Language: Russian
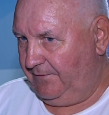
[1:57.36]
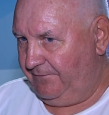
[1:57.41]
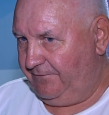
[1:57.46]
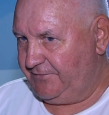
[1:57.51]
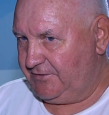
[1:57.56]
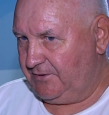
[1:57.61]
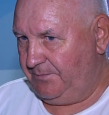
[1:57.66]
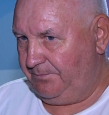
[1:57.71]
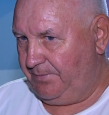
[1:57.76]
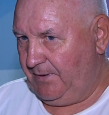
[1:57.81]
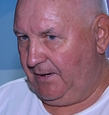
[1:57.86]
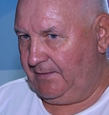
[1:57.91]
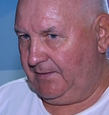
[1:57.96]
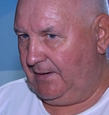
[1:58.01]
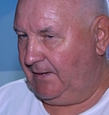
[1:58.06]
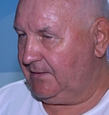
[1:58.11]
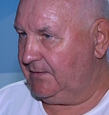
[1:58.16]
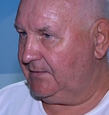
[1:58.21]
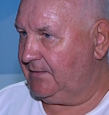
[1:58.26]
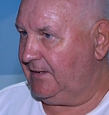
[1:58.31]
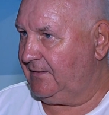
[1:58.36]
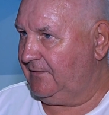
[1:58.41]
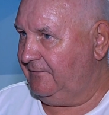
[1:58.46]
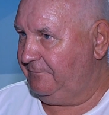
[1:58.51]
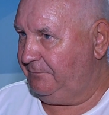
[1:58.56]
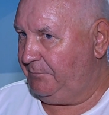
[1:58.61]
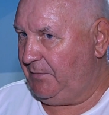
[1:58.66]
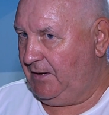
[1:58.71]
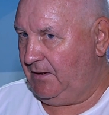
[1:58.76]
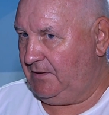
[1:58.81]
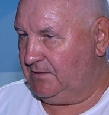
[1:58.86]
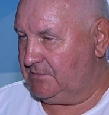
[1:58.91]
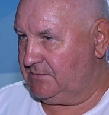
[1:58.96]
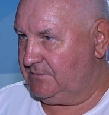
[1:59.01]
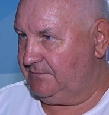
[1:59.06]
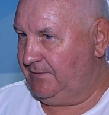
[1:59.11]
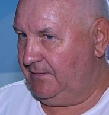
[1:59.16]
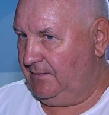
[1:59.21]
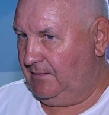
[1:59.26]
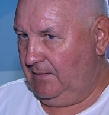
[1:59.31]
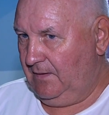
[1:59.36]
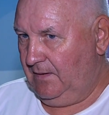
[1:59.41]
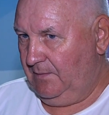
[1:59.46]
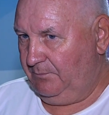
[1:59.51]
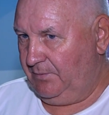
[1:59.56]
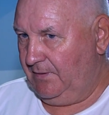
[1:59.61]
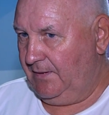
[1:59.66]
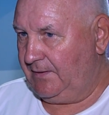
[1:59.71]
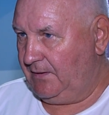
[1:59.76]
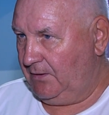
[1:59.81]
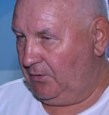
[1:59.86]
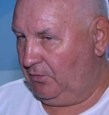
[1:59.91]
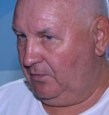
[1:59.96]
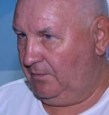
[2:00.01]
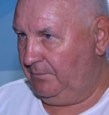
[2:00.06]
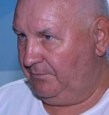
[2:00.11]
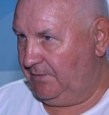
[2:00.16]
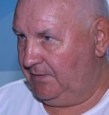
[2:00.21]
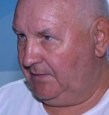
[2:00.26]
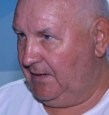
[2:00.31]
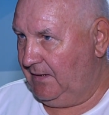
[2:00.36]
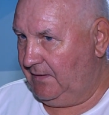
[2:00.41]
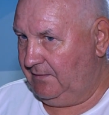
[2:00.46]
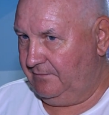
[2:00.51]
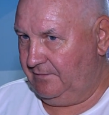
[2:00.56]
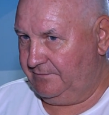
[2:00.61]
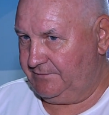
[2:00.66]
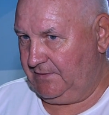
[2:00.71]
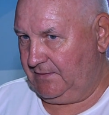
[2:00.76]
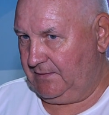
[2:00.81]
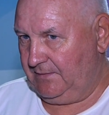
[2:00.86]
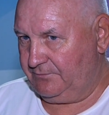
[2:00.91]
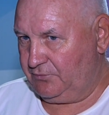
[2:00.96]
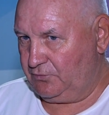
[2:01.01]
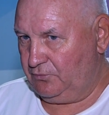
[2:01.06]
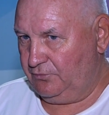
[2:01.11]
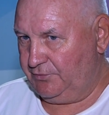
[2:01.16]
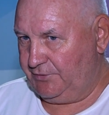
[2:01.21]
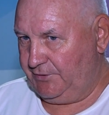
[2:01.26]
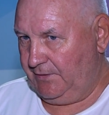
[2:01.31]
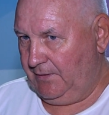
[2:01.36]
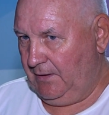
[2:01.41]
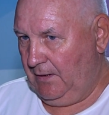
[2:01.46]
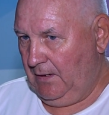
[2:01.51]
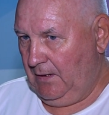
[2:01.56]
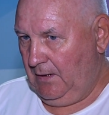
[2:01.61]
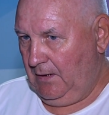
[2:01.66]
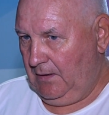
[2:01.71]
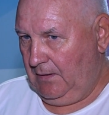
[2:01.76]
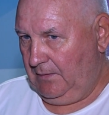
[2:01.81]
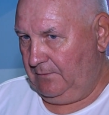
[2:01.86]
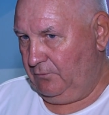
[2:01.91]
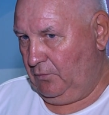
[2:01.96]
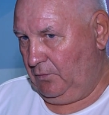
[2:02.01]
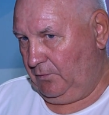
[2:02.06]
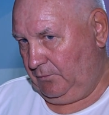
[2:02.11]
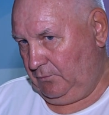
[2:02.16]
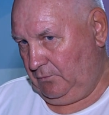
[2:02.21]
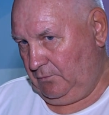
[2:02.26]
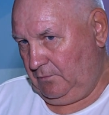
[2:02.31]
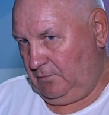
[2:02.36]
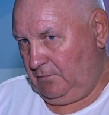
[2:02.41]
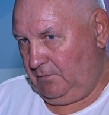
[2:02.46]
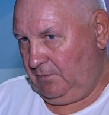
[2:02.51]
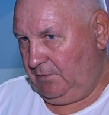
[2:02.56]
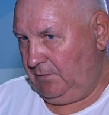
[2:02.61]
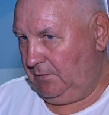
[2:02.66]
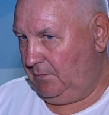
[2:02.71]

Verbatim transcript: в чемпионате, так и в первенстве планируем медали во всяком случае. Вот. Ну